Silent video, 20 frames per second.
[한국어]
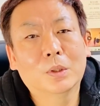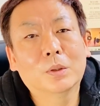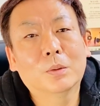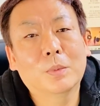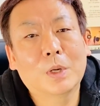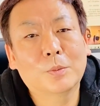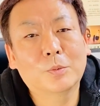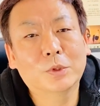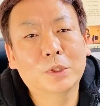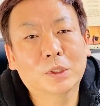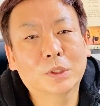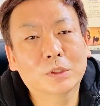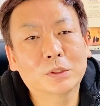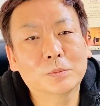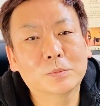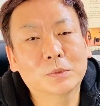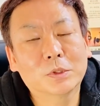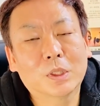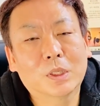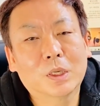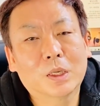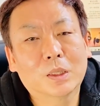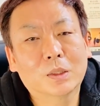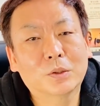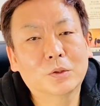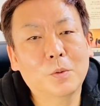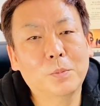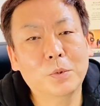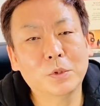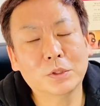마무리하겠습니다.
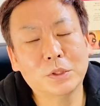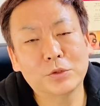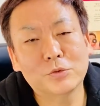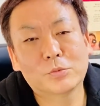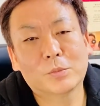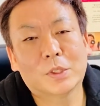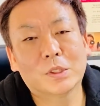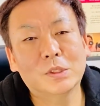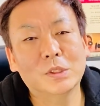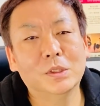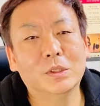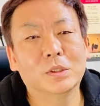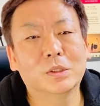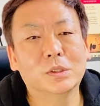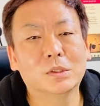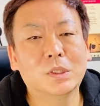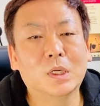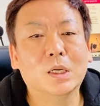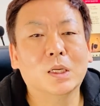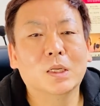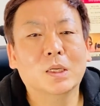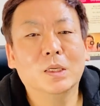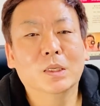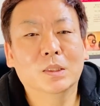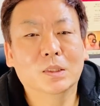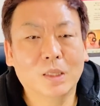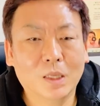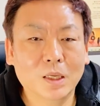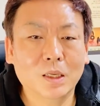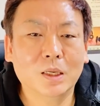첫 번째 줄만 시작.
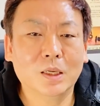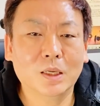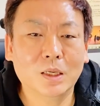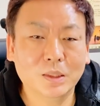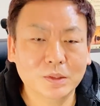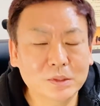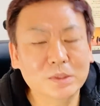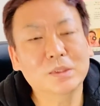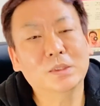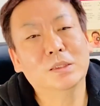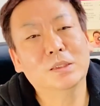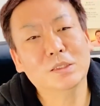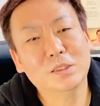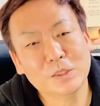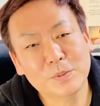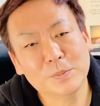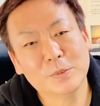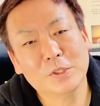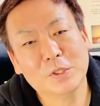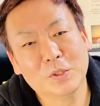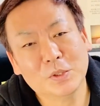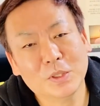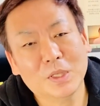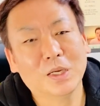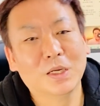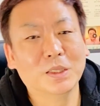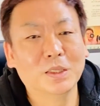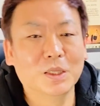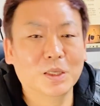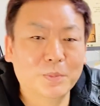나는 10년
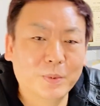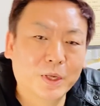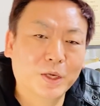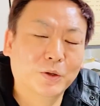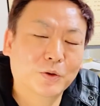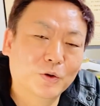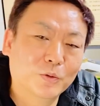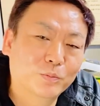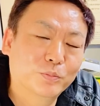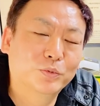안에 100억